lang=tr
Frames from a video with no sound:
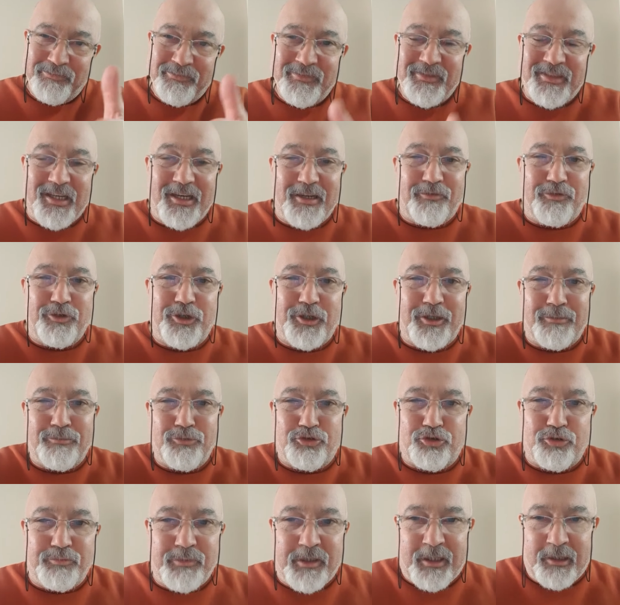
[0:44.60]
Telefonla da
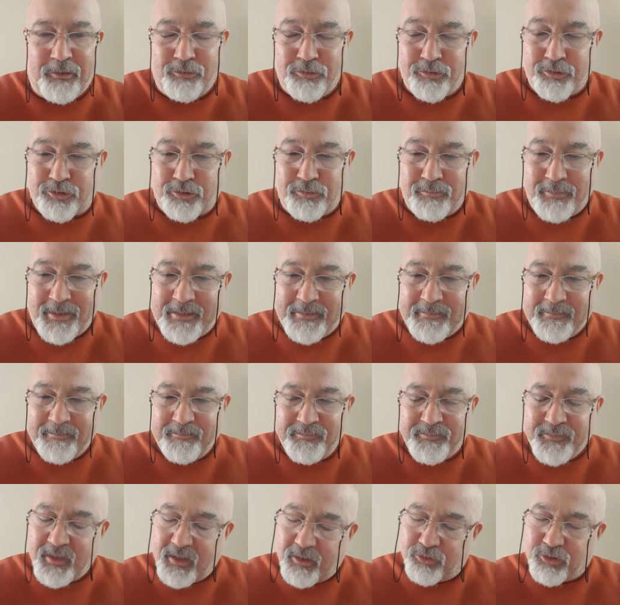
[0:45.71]
Müslüm'le de görüştüm ben.
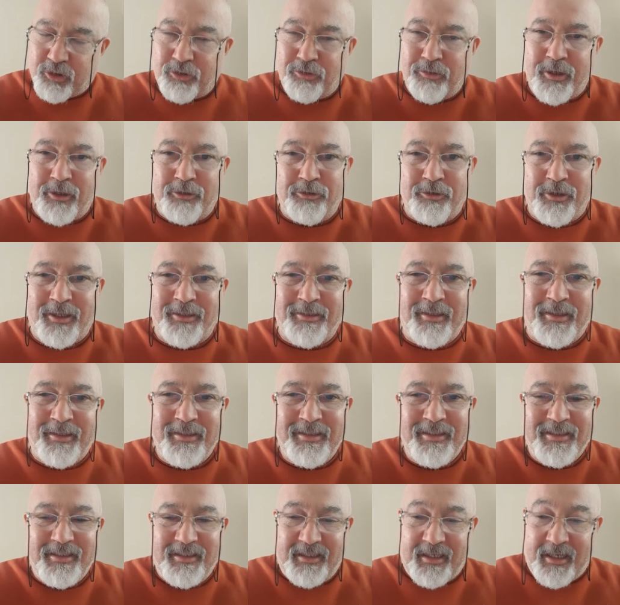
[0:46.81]
O da güveniyor zaten.
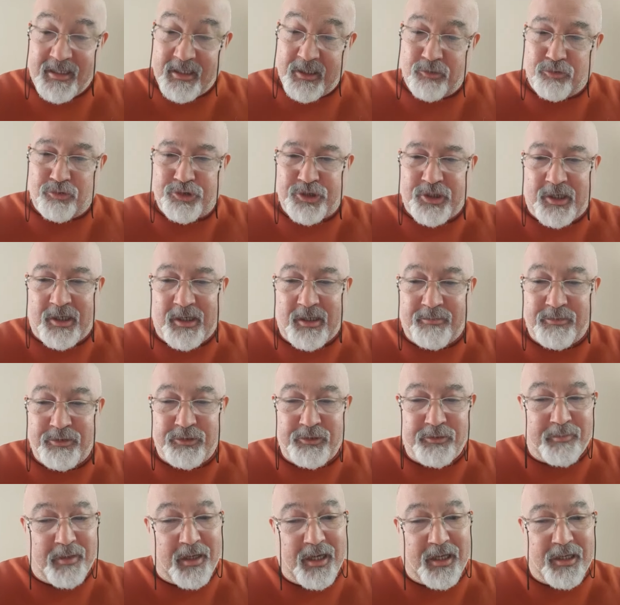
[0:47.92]
Yani iyi uşak abi
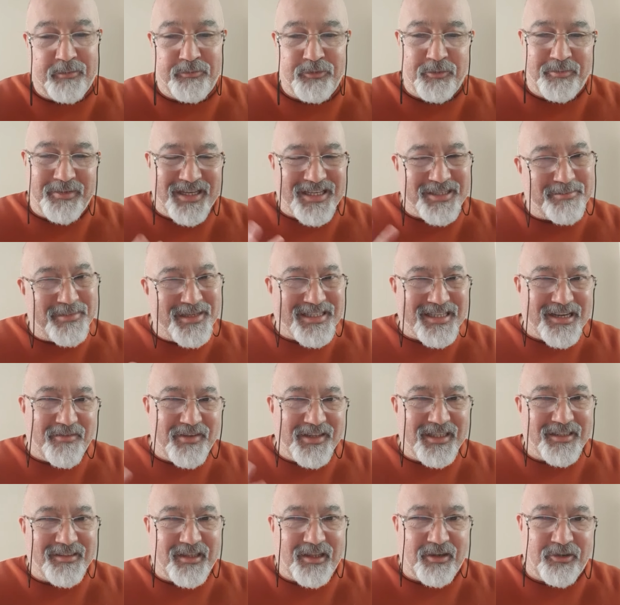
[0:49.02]
diyor. Bakalım diyor. Biraz
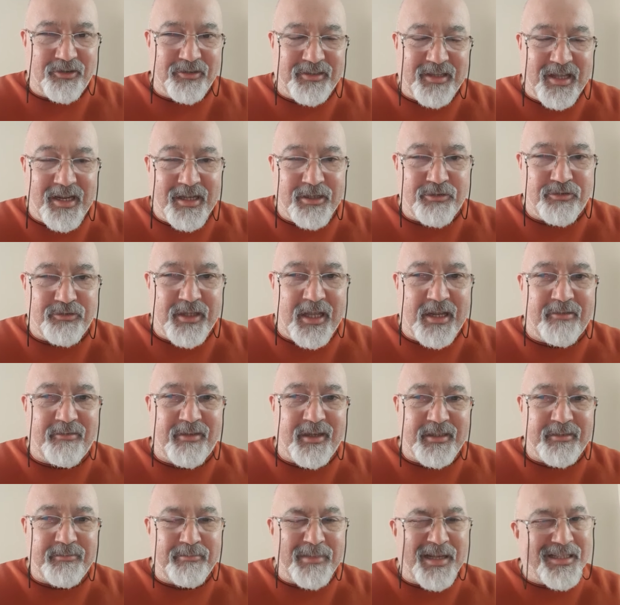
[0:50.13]
mesafeden talayı tereddütleri
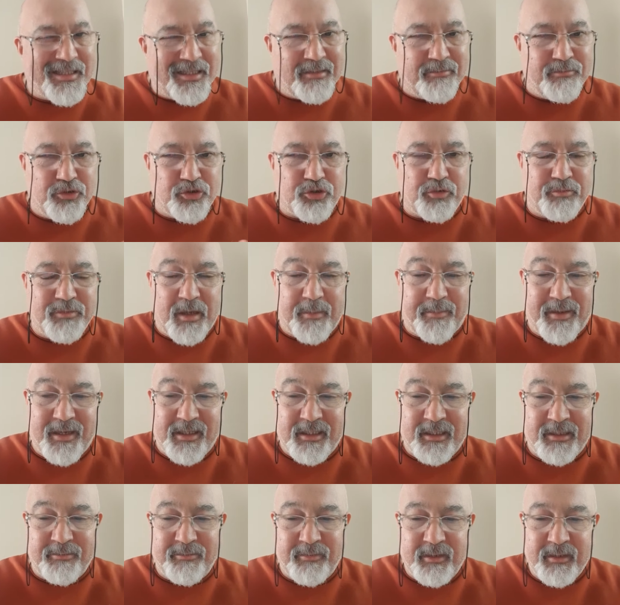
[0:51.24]
var. Ben dedim Müslüm yapar
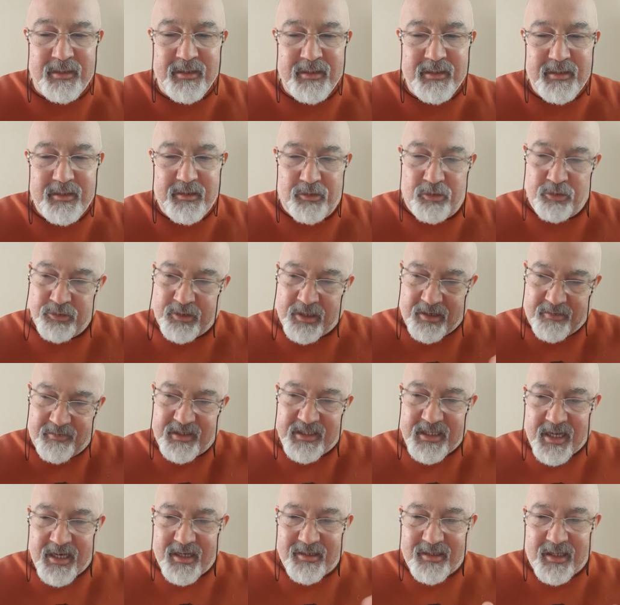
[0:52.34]
dedim. Ön tarafa
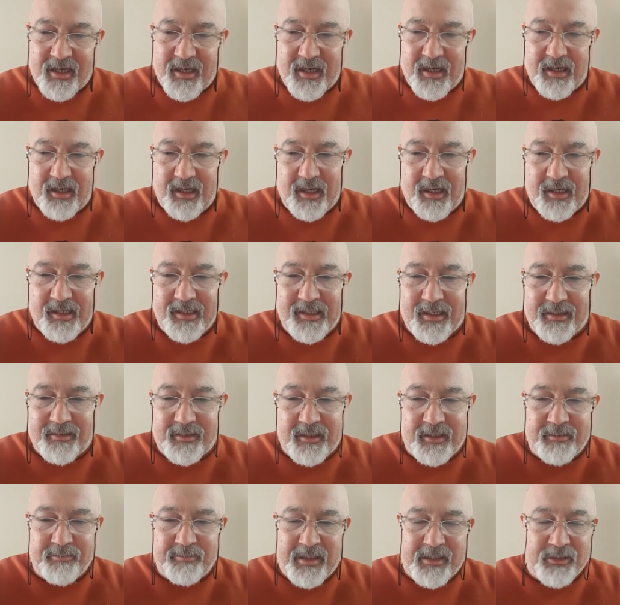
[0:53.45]
giden atların arkalarına yat
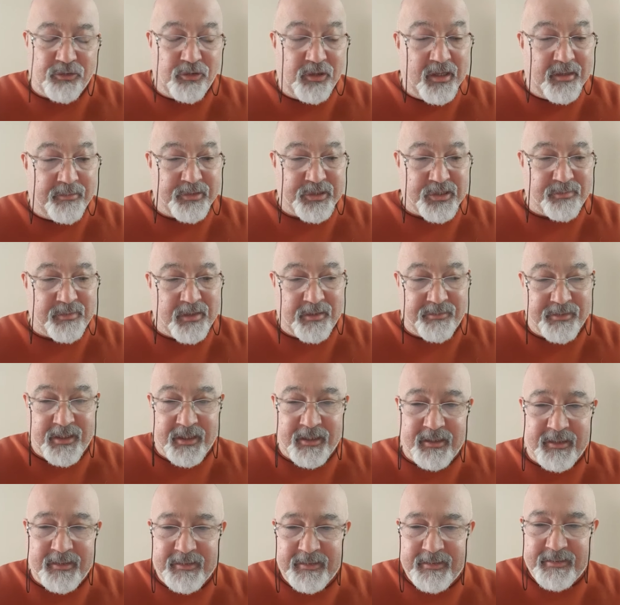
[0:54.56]
dedim. Ben de öyle yapacağım abi
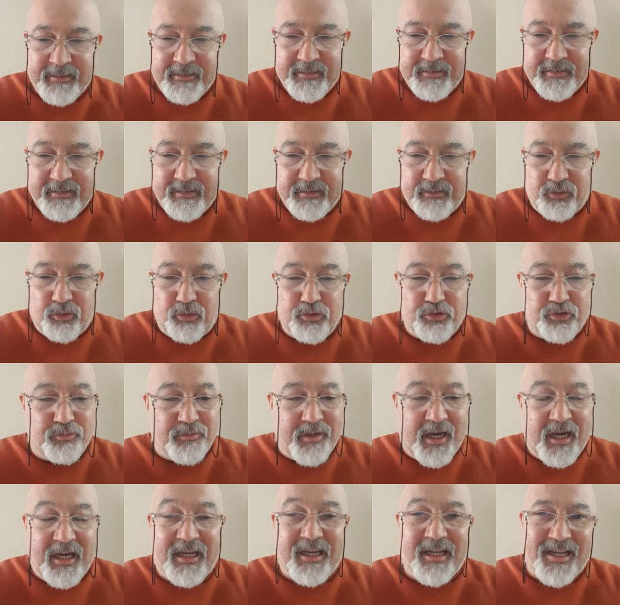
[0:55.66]
dedi. 9
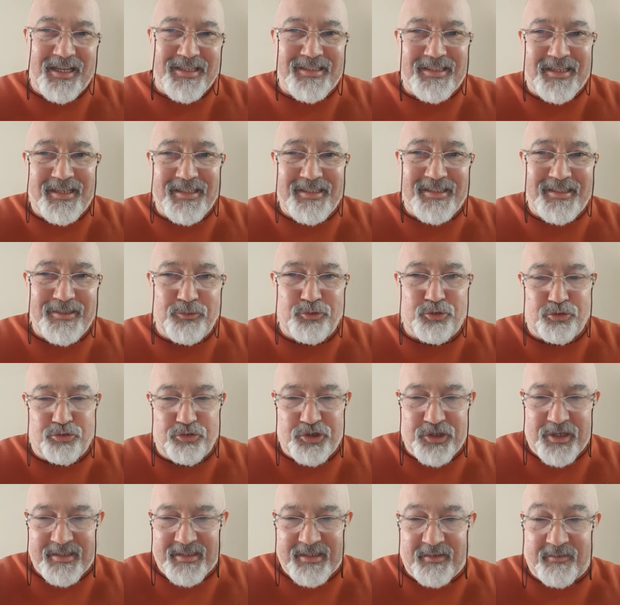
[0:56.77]
numaralı Gracias. 3.
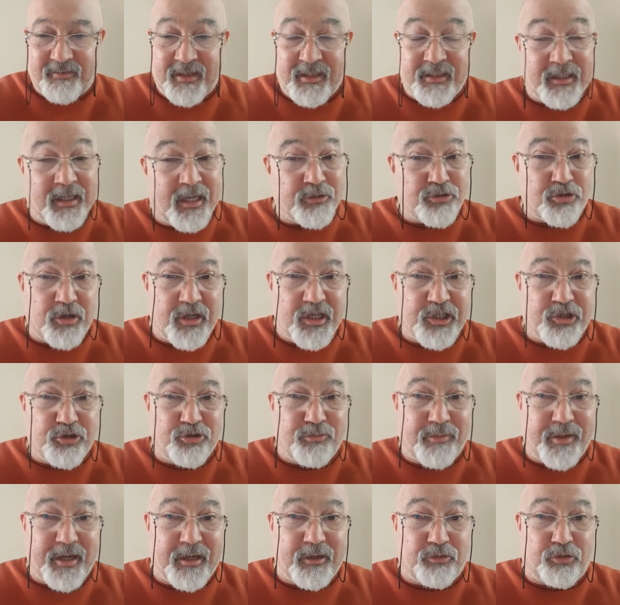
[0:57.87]
şans sapkan. Daha sonra 2
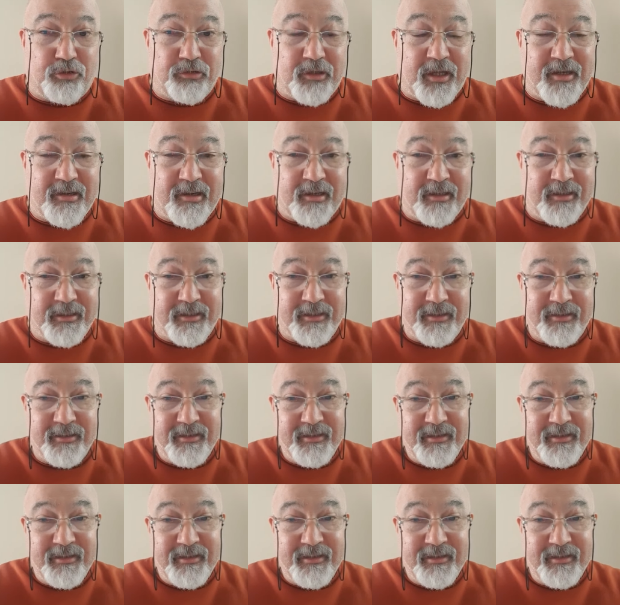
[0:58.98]
numaralı Golden Runner.